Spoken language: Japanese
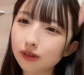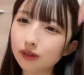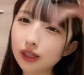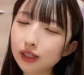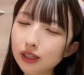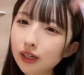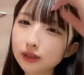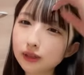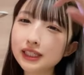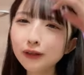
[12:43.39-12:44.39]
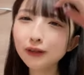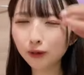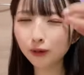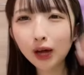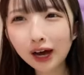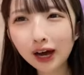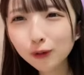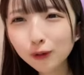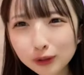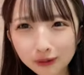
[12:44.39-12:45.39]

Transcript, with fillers: 醜いその醜いっていうか